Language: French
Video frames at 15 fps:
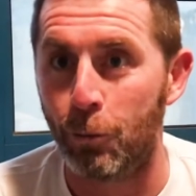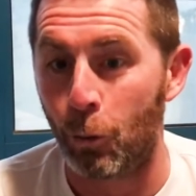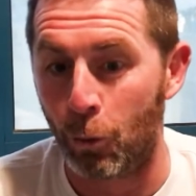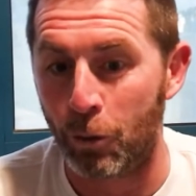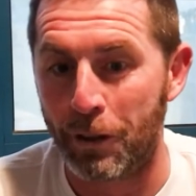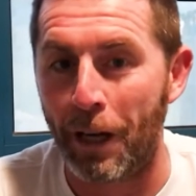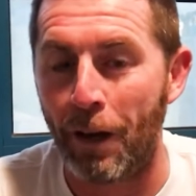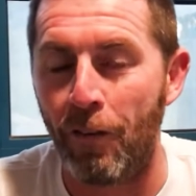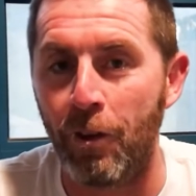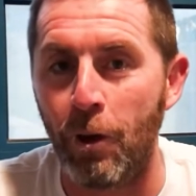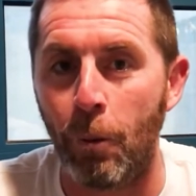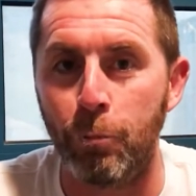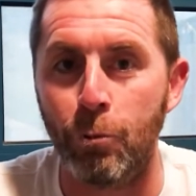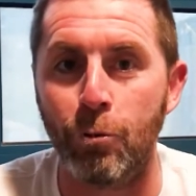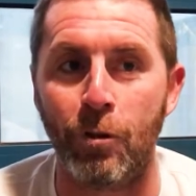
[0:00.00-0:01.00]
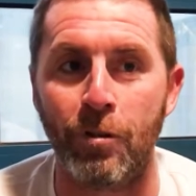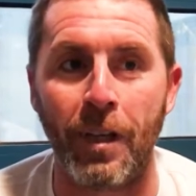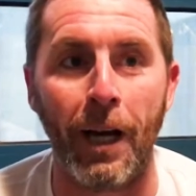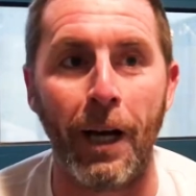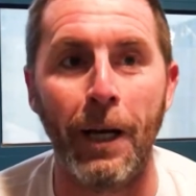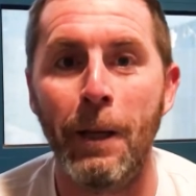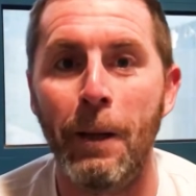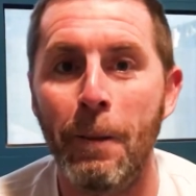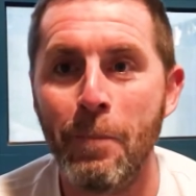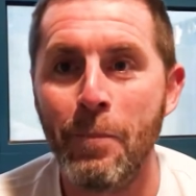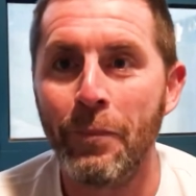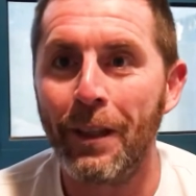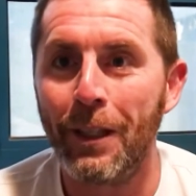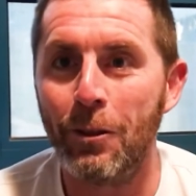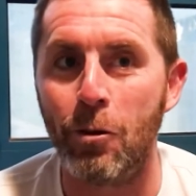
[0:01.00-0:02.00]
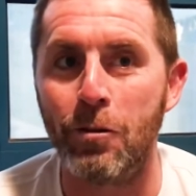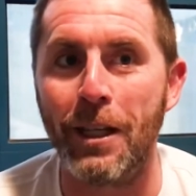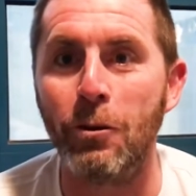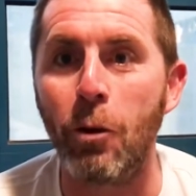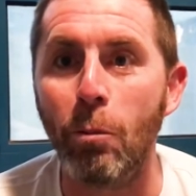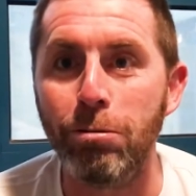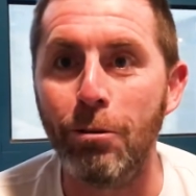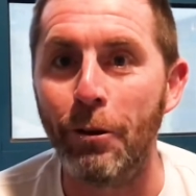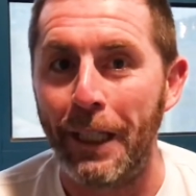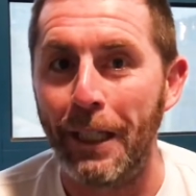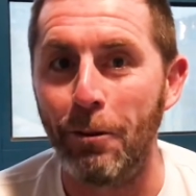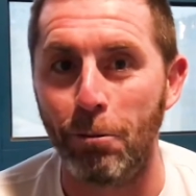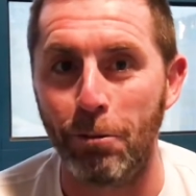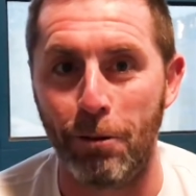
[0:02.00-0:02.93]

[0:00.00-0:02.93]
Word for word: Donc on se qualifie en plus dans un, dans un temps boulonné, donc